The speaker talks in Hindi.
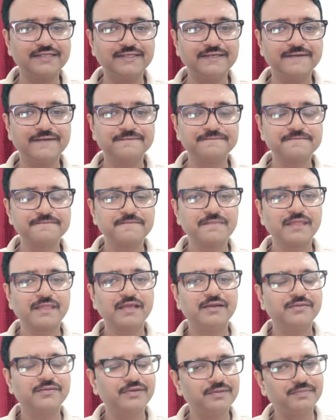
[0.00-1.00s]
है
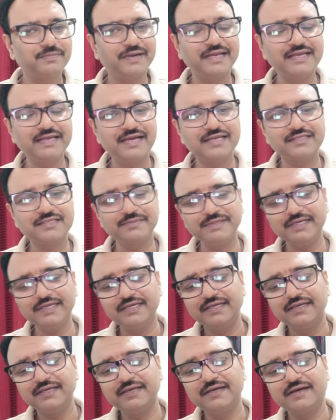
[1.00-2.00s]
फिर बड़ी आंत भी
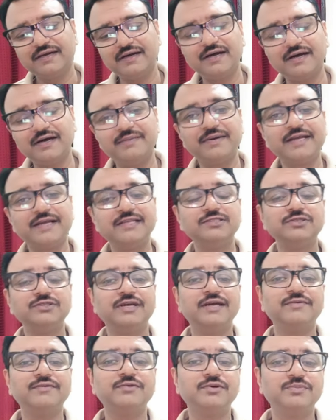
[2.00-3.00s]
आ, हमारी जो
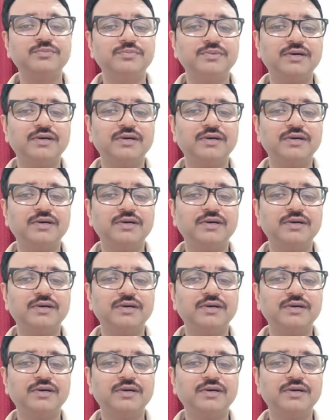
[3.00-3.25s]
है वो